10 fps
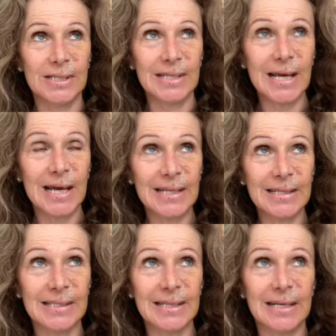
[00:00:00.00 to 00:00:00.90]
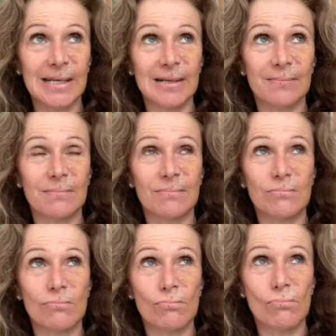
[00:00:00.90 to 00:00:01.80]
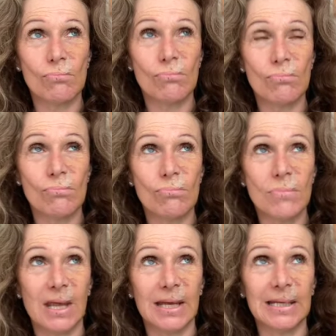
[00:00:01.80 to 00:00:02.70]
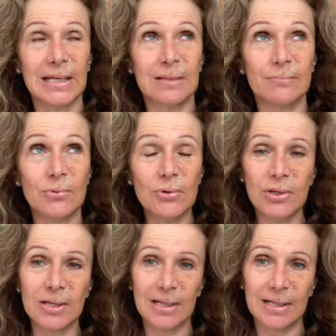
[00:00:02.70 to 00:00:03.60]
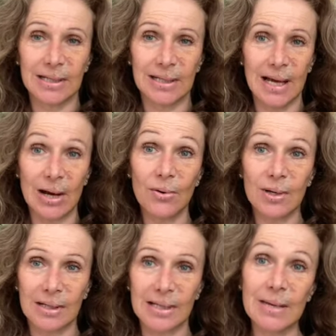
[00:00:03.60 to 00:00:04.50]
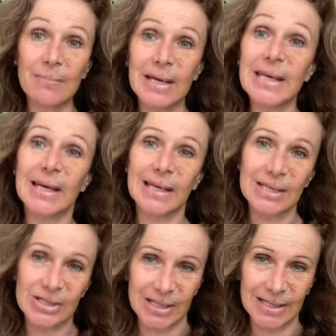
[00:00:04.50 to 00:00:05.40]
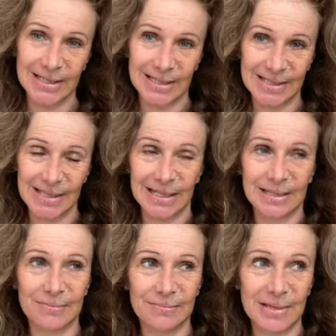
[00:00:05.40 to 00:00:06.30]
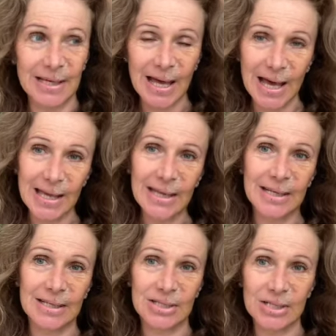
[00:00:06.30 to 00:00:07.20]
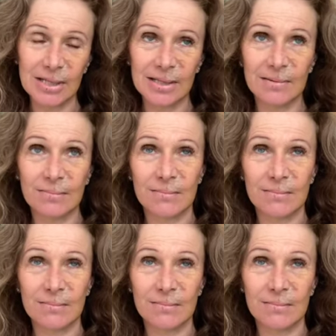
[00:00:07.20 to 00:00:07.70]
die hat ja in ihren Büchern auch immer ihre Geschichten erzählt, ihre eigenen Geschichten.